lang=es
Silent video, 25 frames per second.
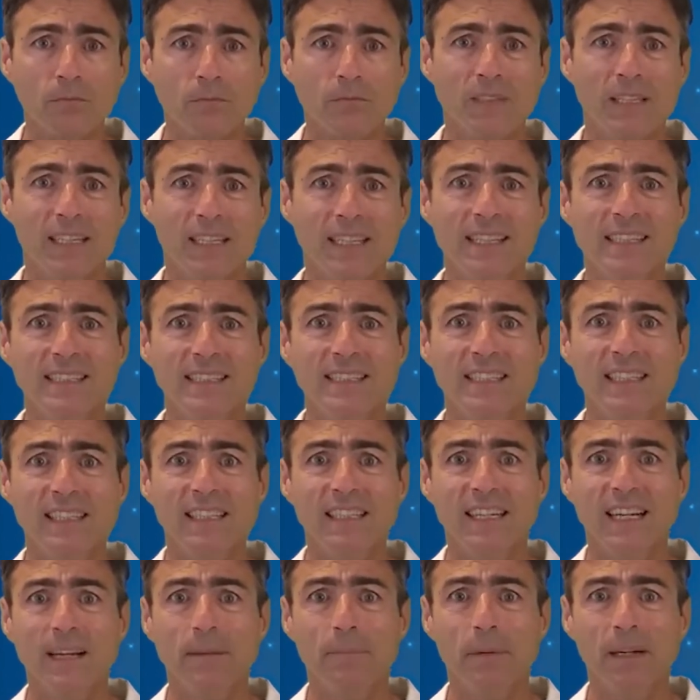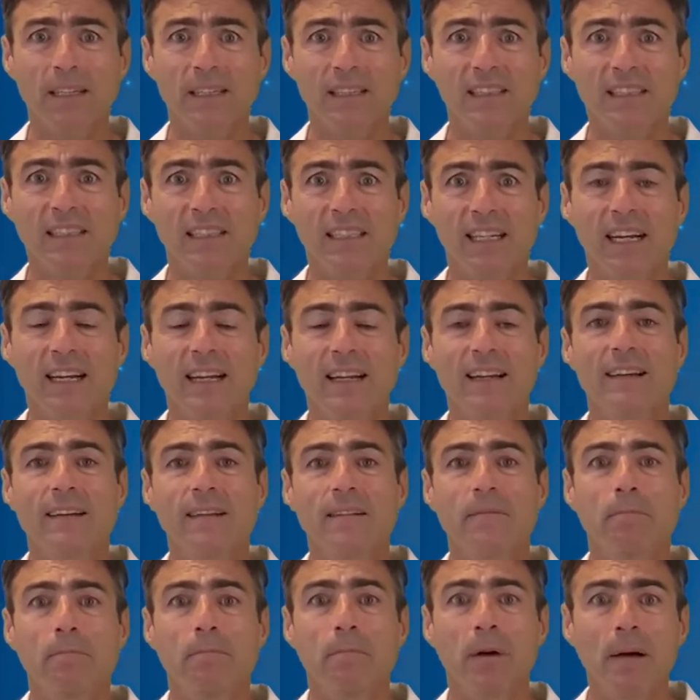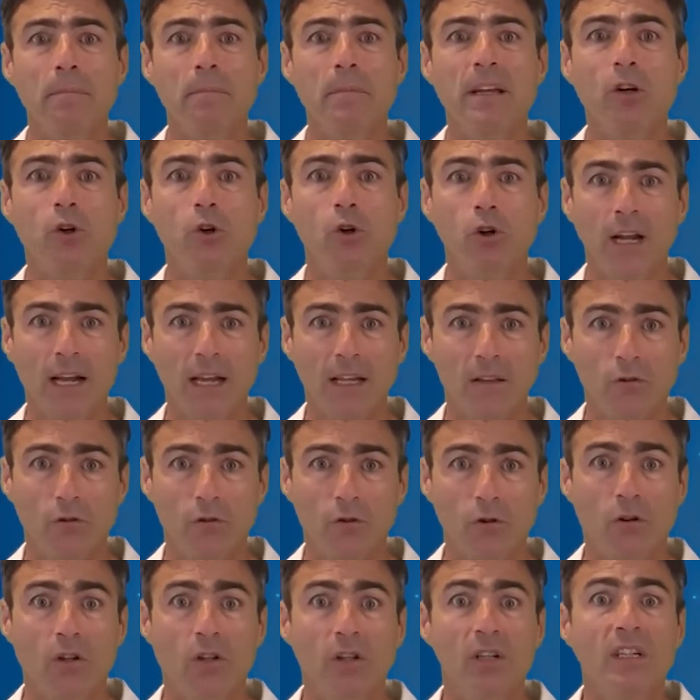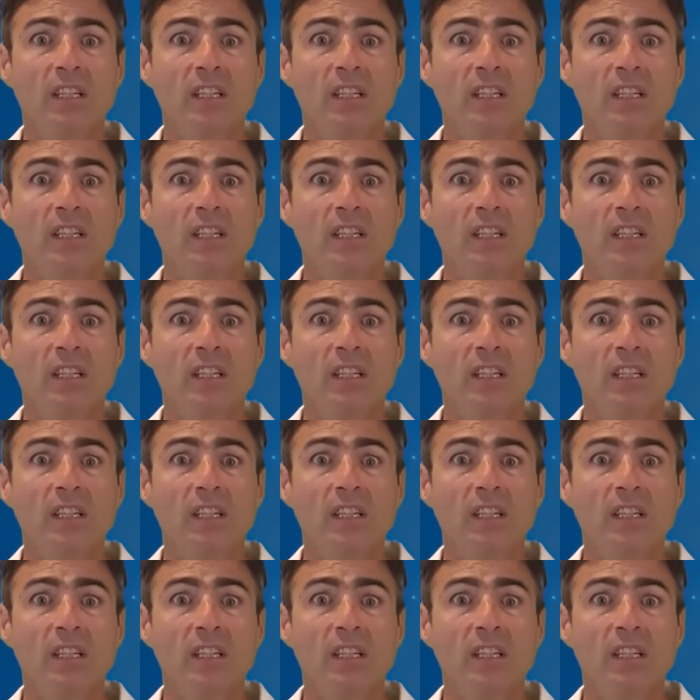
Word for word: Es decir, que la práctica va mejorando.